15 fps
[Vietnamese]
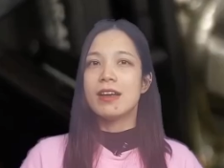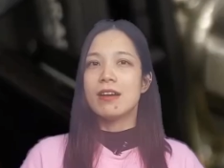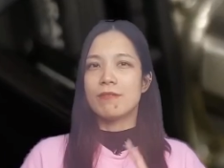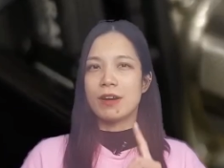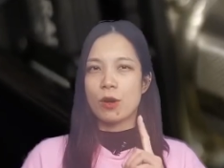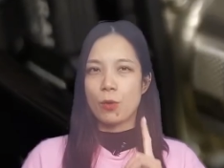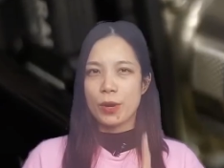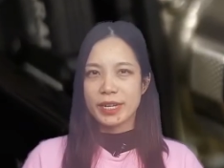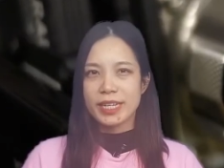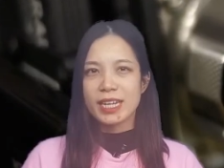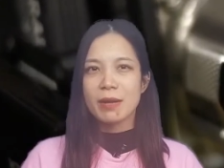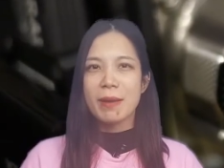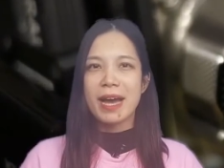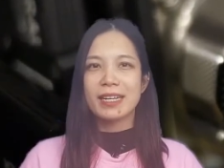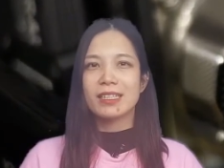Và khuyến
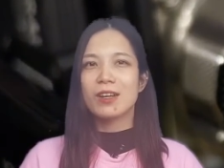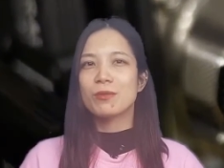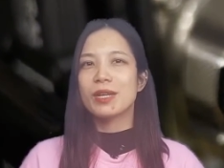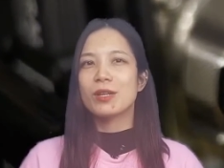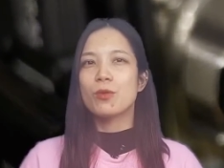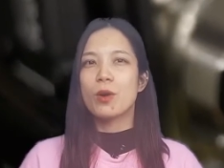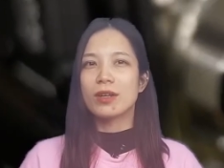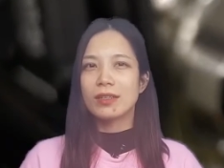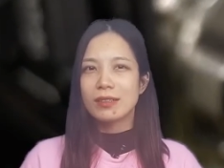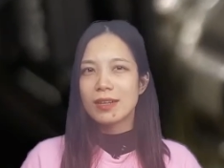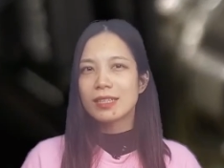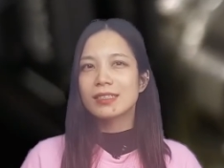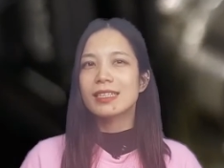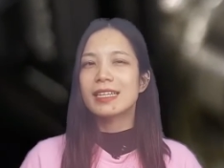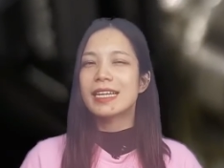khích các bạn không nên uống
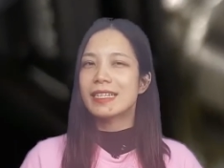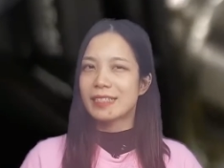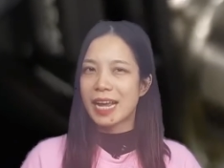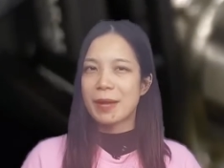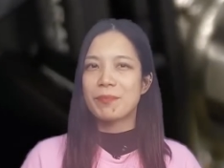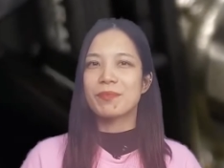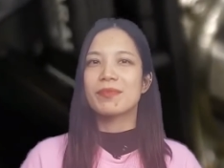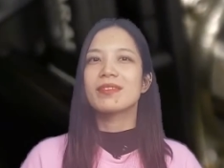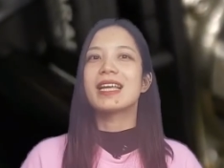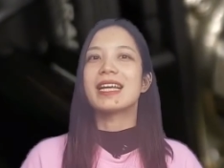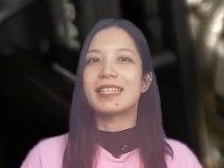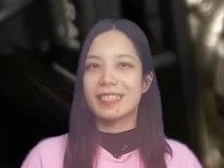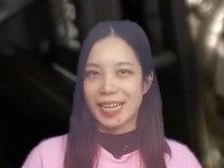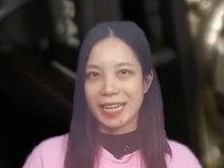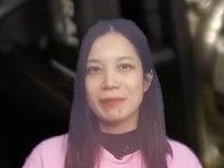nước khi xem
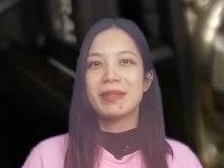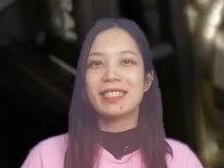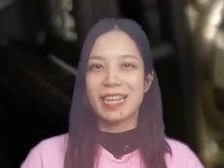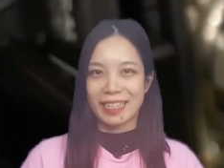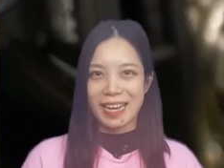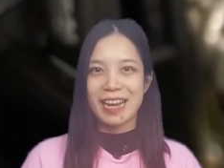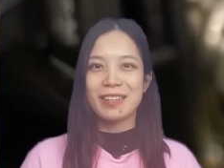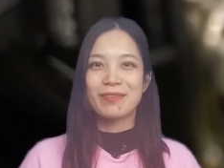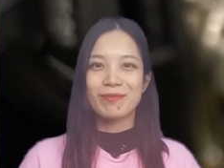để tránh bị sặc nhé.